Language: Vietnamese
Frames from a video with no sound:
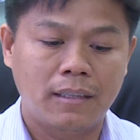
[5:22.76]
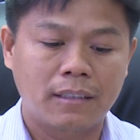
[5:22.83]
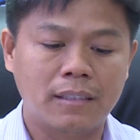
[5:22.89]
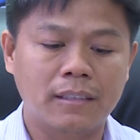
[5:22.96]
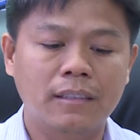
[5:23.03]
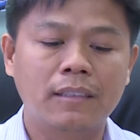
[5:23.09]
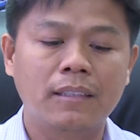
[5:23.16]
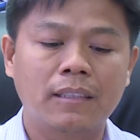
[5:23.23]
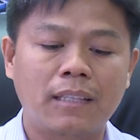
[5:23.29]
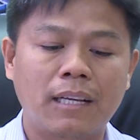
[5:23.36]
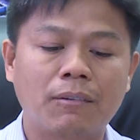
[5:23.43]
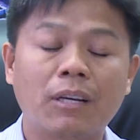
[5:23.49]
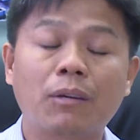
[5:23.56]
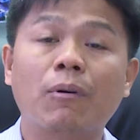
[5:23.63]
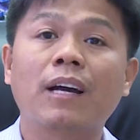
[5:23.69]
thưởng
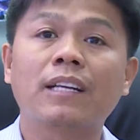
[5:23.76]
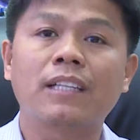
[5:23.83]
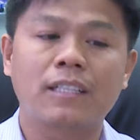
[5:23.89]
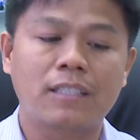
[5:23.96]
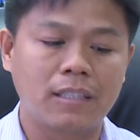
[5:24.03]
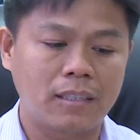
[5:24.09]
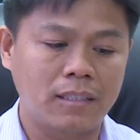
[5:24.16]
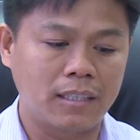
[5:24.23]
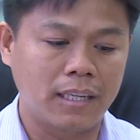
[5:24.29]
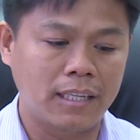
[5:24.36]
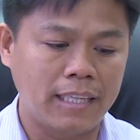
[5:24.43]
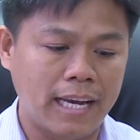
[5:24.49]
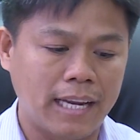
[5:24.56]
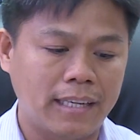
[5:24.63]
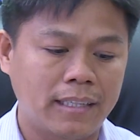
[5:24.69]
theo kết quả sản xuất
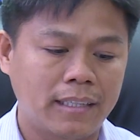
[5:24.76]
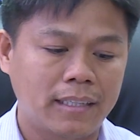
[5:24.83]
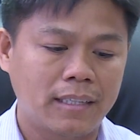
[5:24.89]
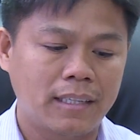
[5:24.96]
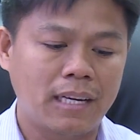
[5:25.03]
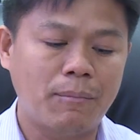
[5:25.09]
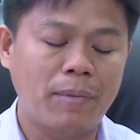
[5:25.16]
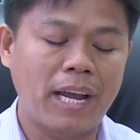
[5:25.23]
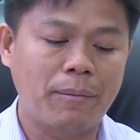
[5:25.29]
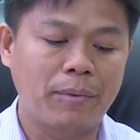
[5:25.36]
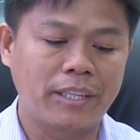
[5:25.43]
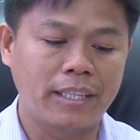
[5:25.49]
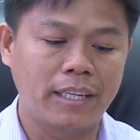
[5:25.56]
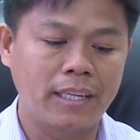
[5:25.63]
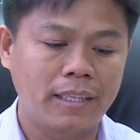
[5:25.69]
kinh doanh năm hai
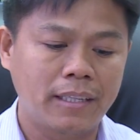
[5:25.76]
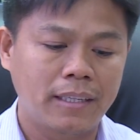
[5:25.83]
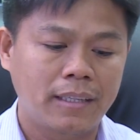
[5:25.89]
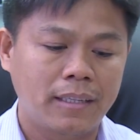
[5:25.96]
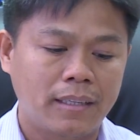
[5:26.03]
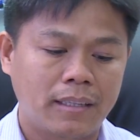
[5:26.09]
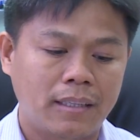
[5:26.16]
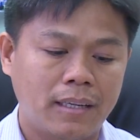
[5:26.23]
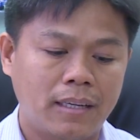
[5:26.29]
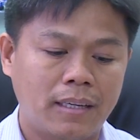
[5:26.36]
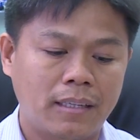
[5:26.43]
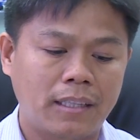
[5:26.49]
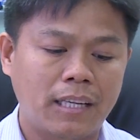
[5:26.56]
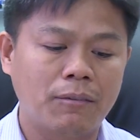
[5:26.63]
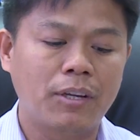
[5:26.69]
không một chín
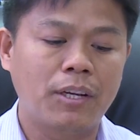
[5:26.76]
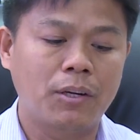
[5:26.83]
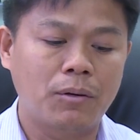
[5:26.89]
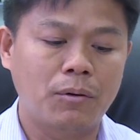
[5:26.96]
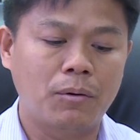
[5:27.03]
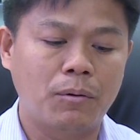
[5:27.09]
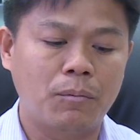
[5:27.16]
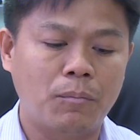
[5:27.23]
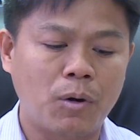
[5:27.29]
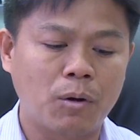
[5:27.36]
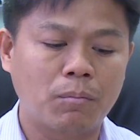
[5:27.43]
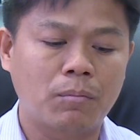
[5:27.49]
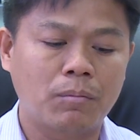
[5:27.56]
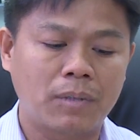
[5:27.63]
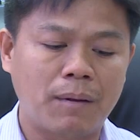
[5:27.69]
theo điều
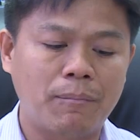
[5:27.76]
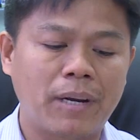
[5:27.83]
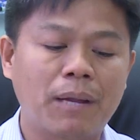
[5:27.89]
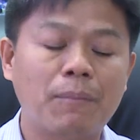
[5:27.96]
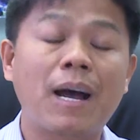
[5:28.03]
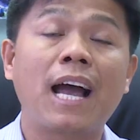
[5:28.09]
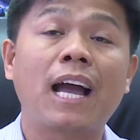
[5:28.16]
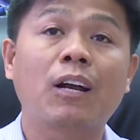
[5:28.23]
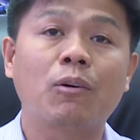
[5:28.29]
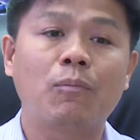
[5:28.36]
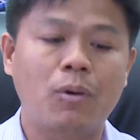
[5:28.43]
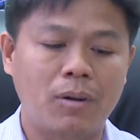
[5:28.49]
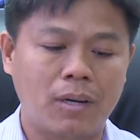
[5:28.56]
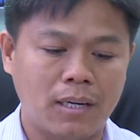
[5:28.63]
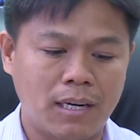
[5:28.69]
một trăm lẻ ba của
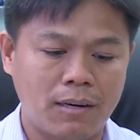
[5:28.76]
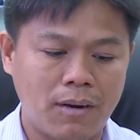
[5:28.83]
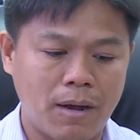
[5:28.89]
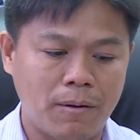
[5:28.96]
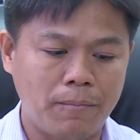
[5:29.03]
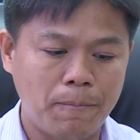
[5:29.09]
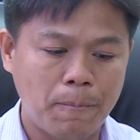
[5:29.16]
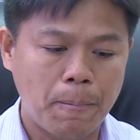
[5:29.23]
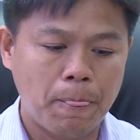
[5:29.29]
Bộ luật Lao động.